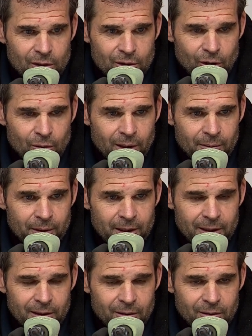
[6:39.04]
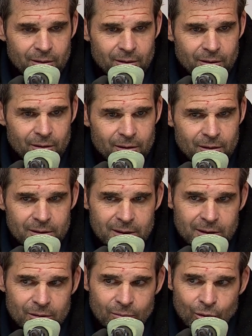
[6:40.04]
sans le blâmer,
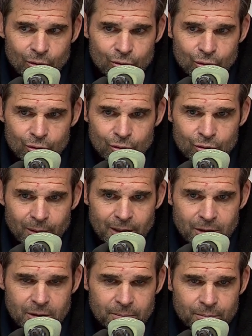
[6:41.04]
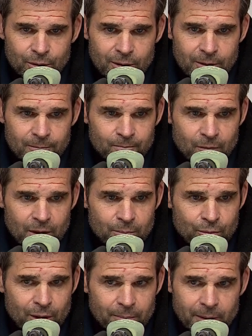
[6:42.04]
c'est seulement le tournant du match. Et puis, et
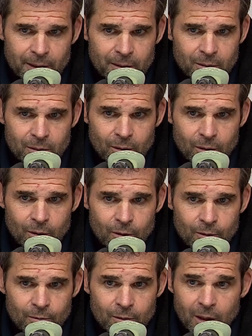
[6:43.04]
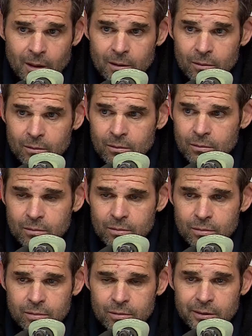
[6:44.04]
puis après, notre, voilà,
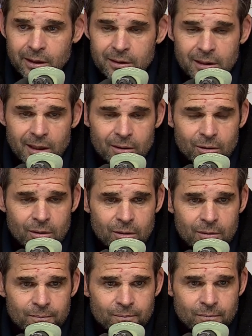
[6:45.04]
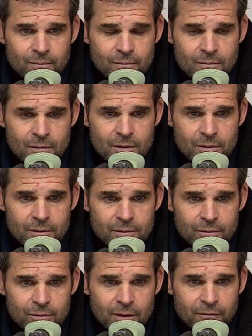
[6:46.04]
ce dernier quart d'heure,
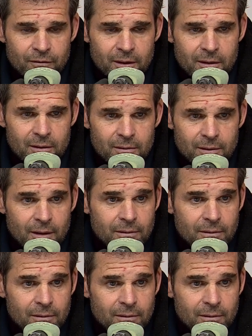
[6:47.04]
tout à fait